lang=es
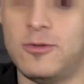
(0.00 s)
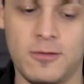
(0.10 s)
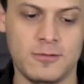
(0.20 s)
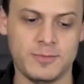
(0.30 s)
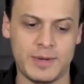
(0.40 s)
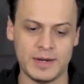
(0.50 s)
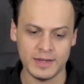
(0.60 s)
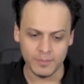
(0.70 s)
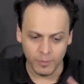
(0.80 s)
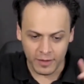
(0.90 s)
todos, para
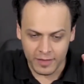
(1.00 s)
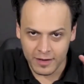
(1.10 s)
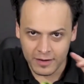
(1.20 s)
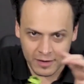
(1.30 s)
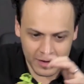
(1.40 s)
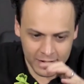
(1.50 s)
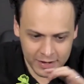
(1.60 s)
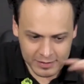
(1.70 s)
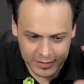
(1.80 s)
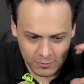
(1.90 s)
que puedan
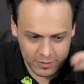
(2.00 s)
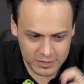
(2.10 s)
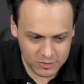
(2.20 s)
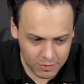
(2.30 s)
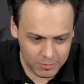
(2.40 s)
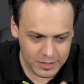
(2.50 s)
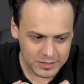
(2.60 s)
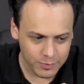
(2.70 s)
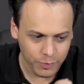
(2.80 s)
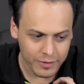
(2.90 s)
hacer unas
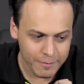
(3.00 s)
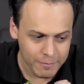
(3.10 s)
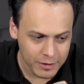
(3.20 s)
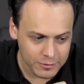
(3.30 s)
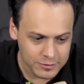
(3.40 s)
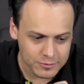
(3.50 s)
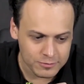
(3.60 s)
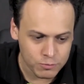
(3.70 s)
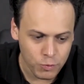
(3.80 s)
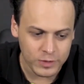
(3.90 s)
tomas y puedan verlos
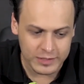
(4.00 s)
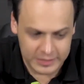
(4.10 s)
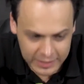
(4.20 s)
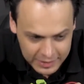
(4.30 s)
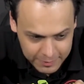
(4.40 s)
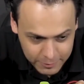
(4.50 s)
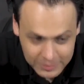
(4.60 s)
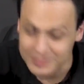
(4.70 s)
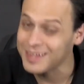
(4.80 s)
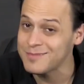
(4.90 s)
muy de cerca,
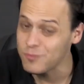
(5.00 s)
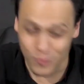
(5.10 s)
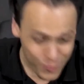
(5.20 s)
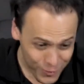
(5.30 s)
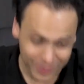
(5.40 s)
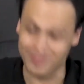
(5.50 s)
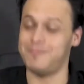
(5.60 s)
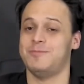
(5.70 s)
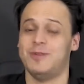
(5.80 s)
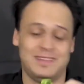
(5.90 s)
porque están
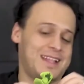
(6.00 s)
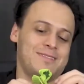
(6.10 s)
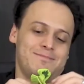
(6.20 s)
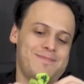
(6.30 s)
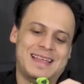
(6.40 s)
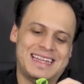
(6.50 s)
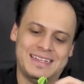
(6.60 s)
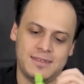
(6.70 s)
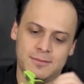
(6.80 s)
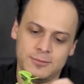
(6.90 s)
muy, están
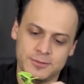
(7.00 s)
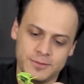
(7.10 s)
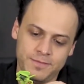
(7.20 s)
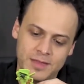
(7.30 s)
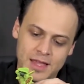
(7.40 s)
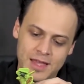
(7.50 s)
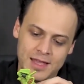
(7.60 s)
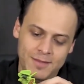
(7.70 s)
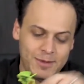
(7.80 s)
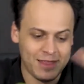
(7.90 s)
padrísimos.
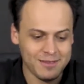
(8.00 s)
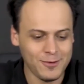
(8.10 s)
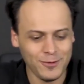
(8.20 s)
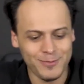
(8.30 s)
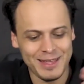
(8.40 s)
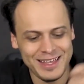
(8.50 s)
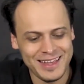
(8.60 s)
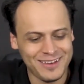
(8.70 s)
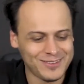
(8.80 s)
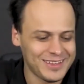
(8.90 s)
¿Verdad? Yo los
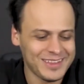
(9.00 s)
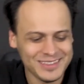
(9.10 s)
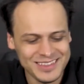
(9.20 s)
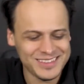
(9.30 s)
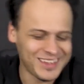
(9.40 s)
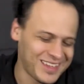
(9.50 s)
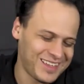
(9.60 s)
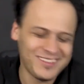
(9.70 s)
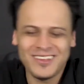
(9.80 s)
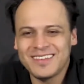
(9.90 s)
veía y los sentía hasta
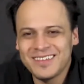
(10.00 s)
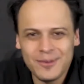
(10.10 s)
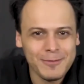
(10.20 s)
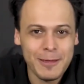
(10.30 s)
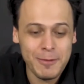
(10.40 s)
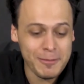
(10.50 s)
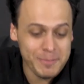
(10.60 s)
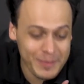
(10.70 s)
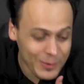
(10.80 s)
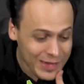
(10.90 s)
chiquito y así no me
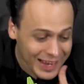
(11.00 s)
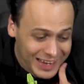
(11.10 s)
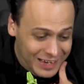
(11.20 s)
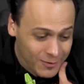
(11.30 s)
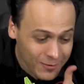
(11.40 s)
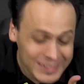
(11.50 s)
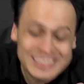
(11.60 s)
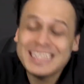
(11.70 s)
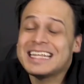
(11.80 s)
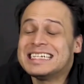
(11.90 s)
llamaban, pero ya que lo
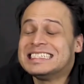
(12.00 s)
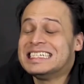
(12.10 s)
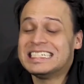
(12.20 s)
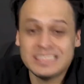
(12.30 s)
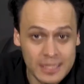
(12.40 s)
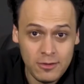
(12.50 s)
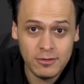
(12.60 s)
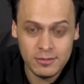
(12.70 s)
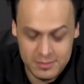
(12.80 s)
hice desde cero,